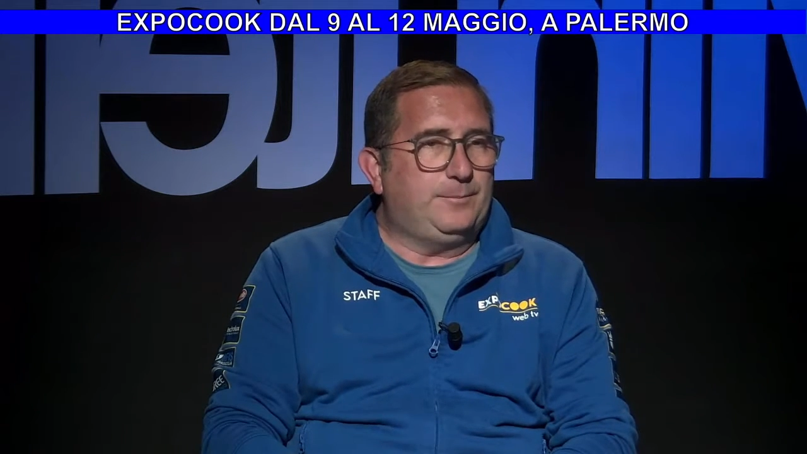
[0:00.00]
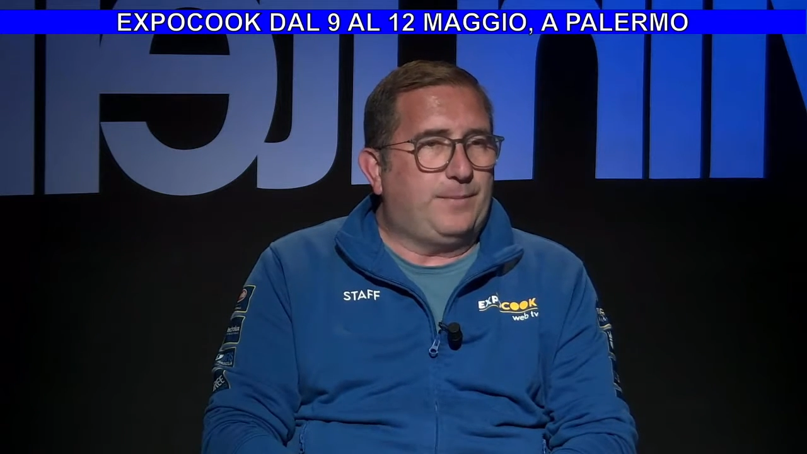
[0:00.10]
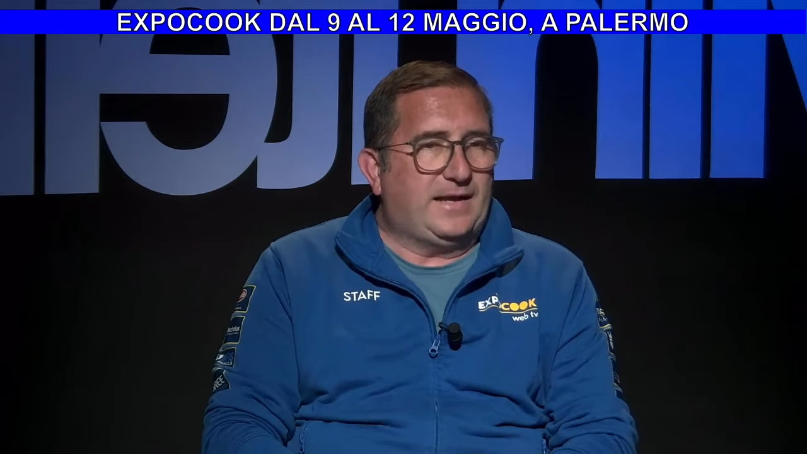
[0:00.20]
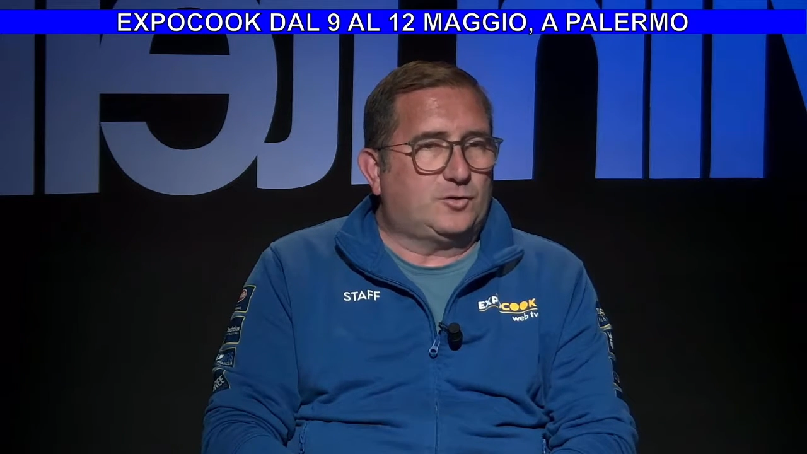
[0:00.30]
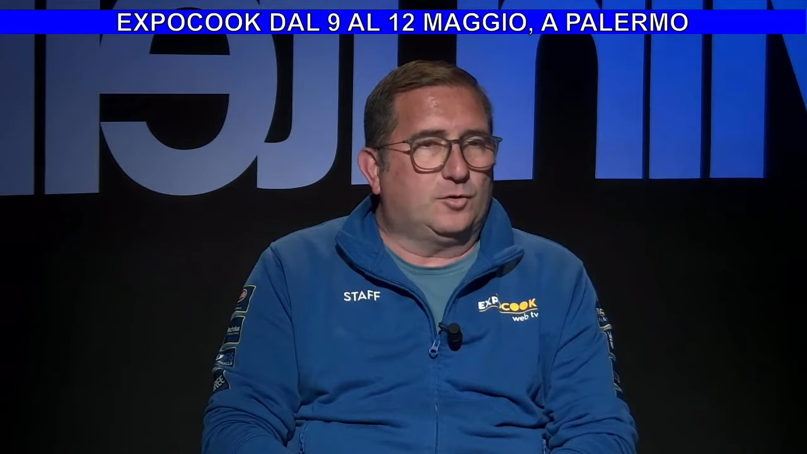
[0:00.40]

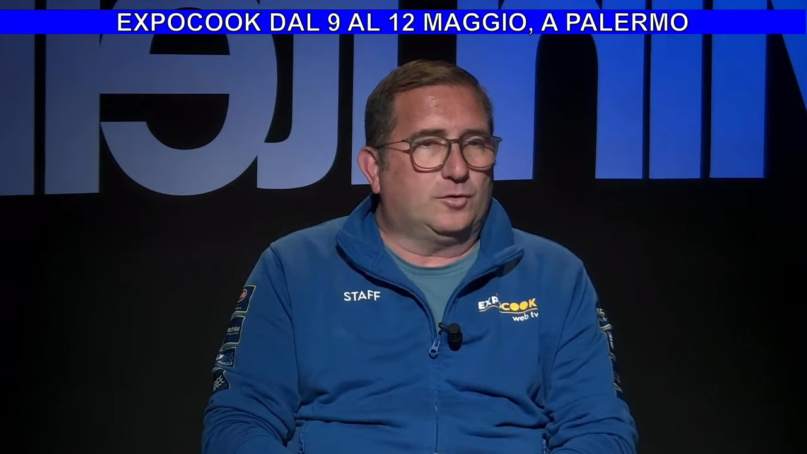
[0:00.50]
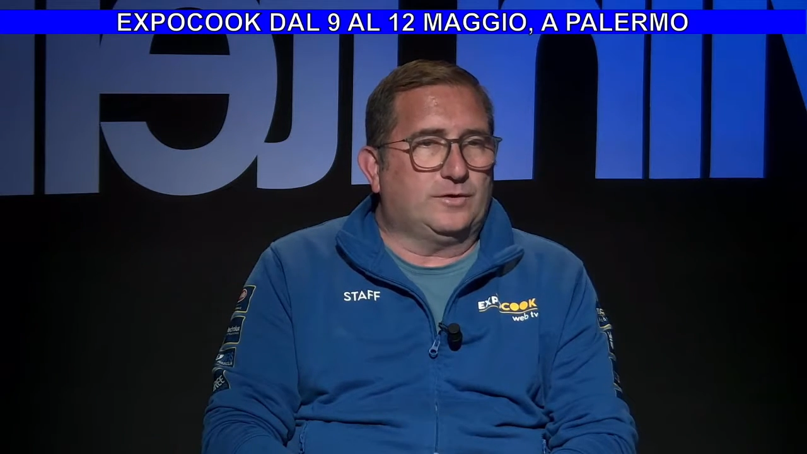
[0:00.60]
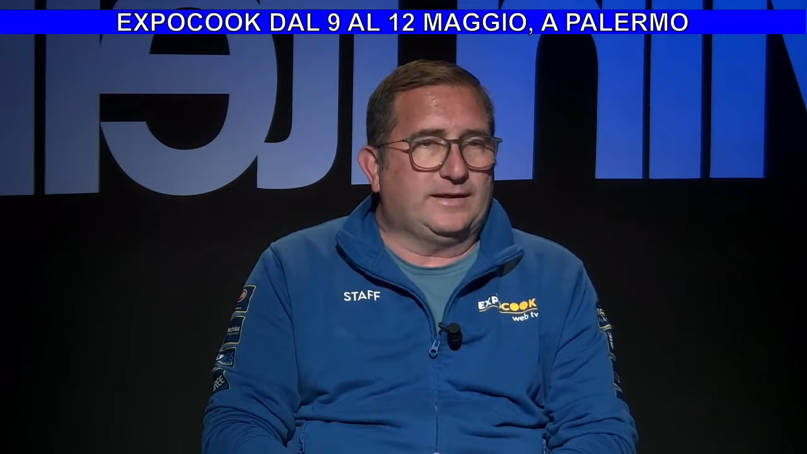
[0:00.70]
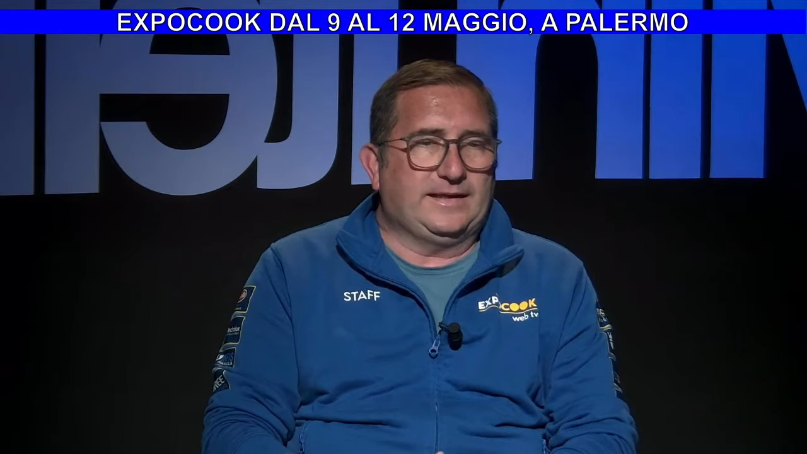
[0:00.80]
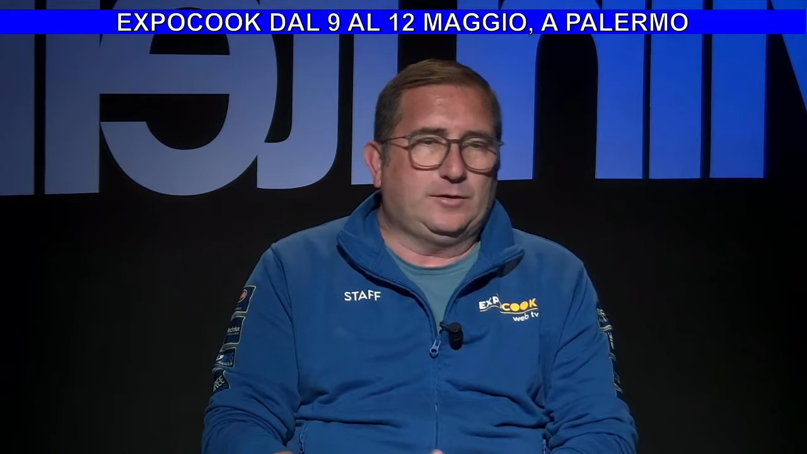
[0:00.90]
palco
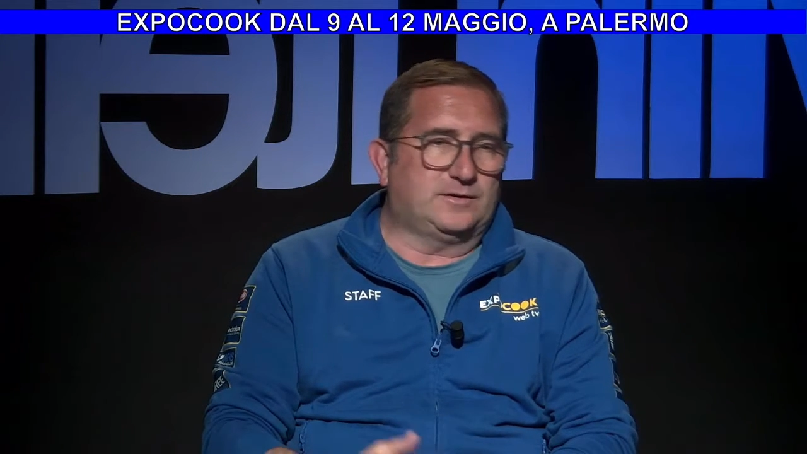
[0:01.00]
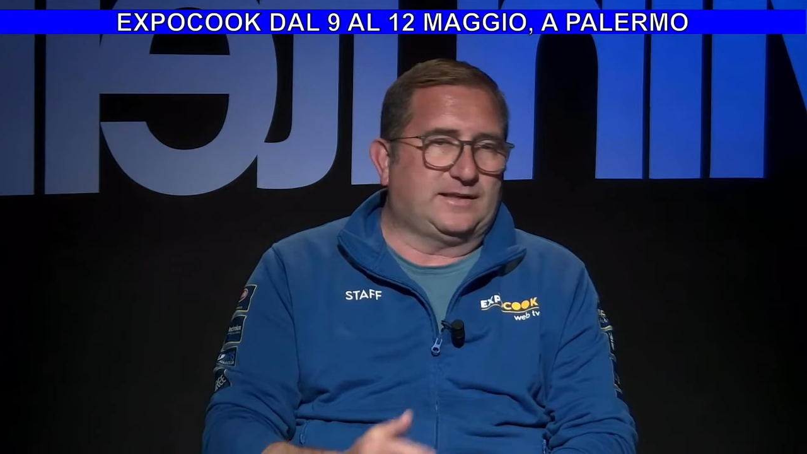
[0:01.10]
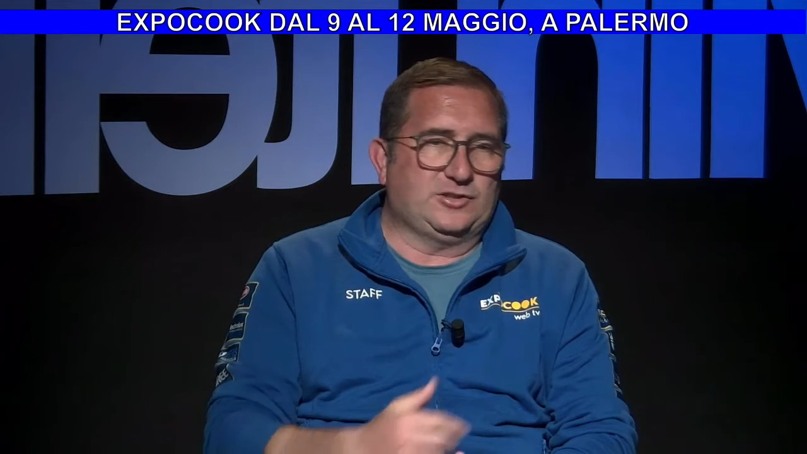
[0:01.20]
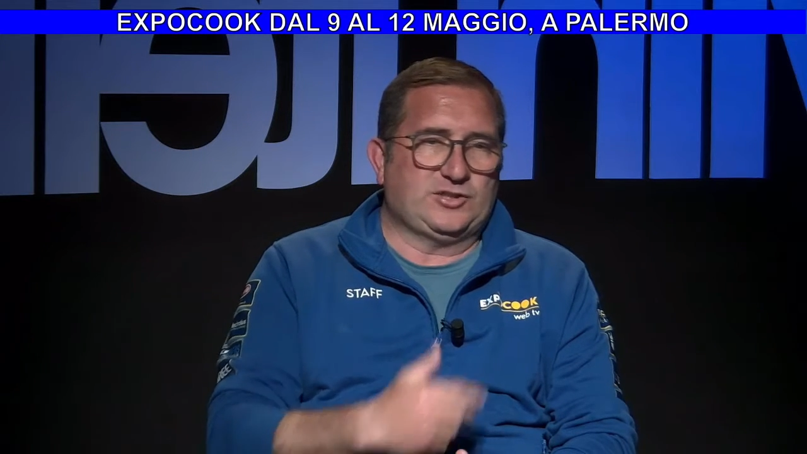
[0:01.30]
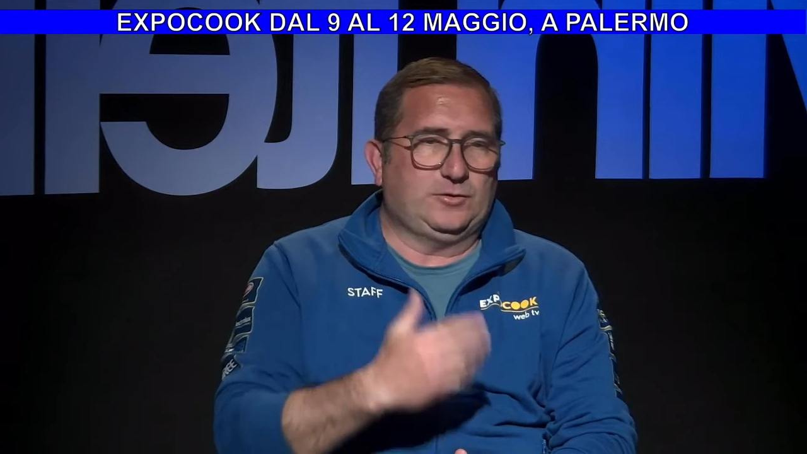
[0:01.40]
con gli
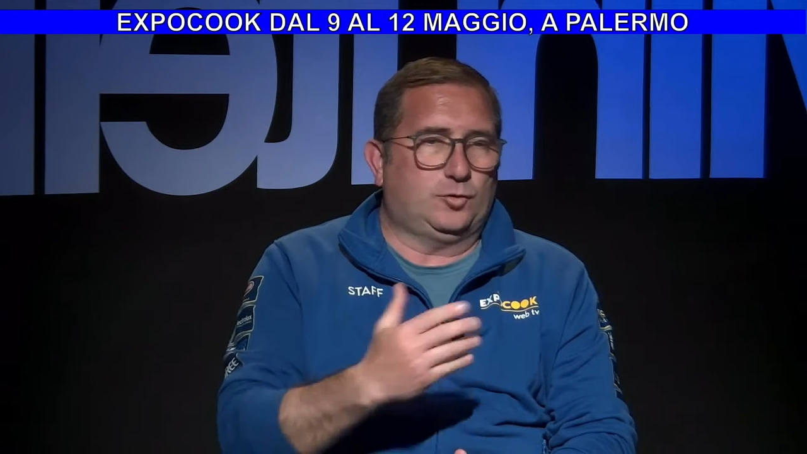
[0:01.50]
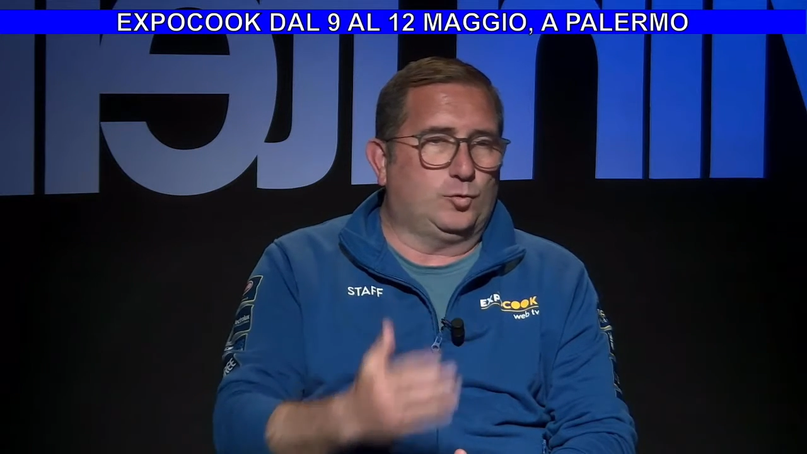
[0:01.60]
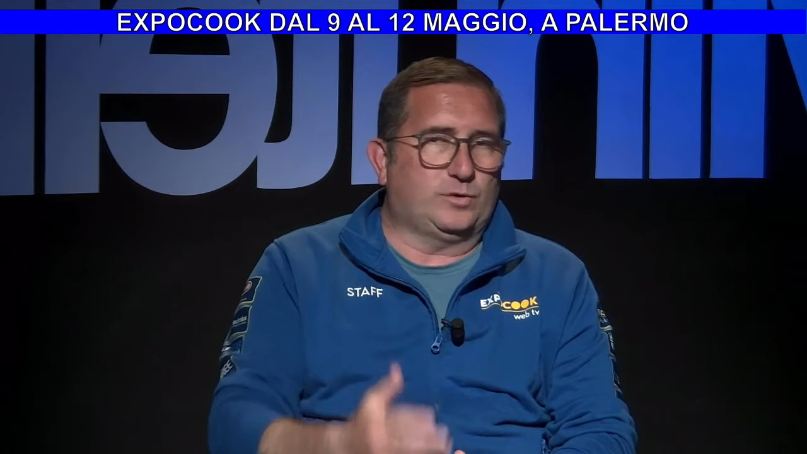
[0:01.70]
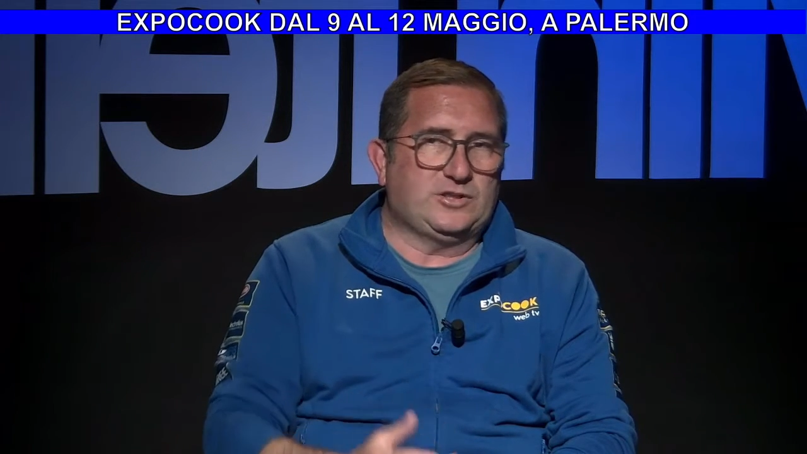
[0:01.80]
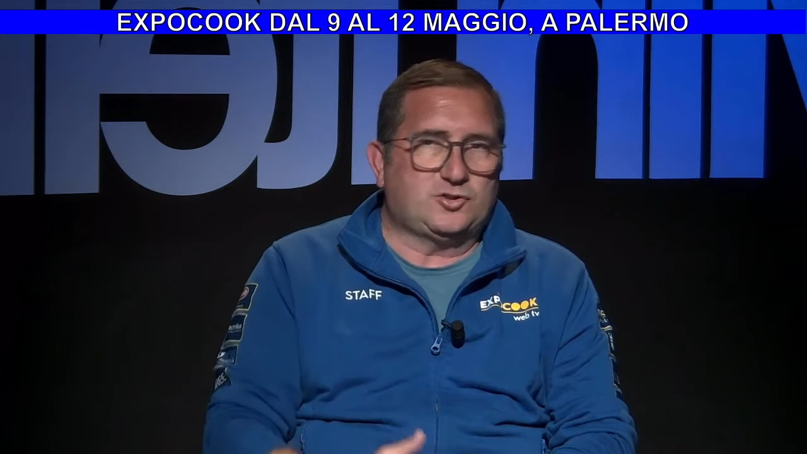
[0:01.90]
oltre 100
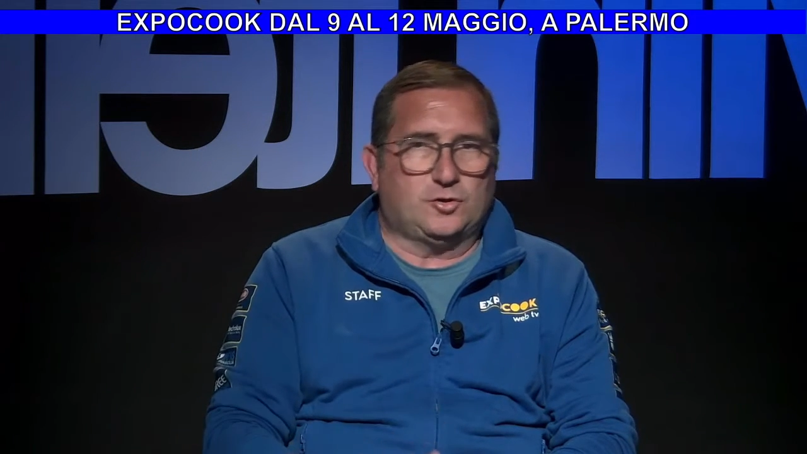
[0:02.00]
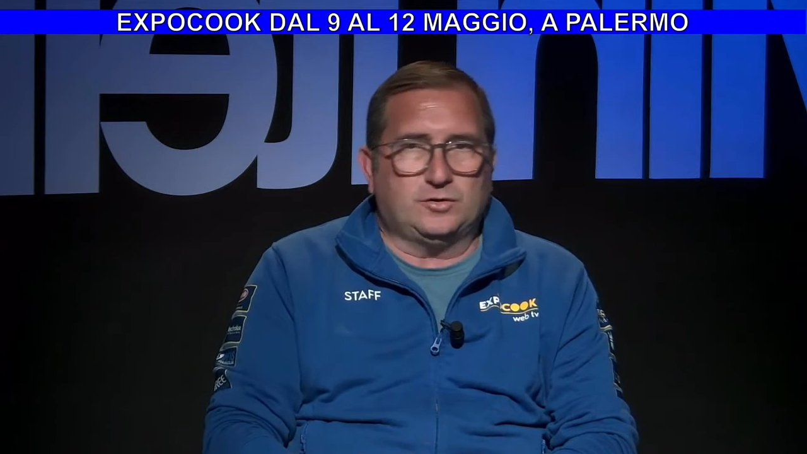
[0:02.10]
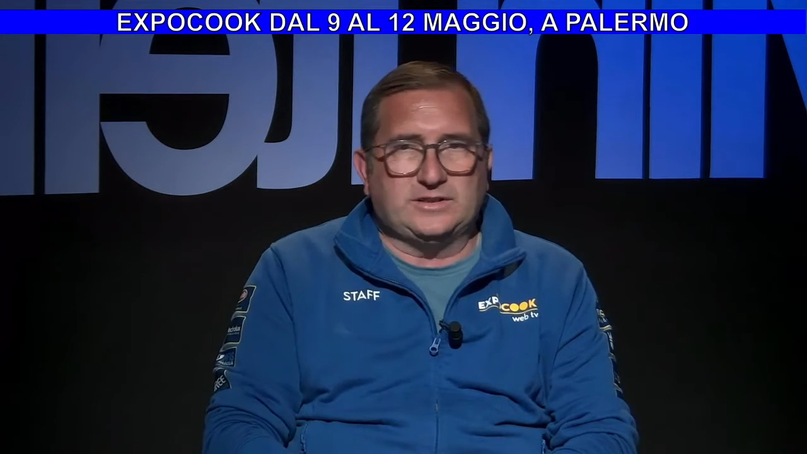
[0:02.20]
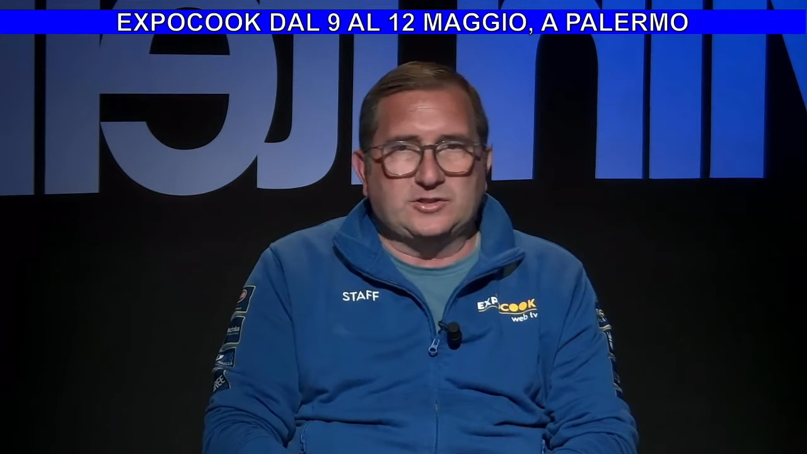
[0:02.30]
cookie show di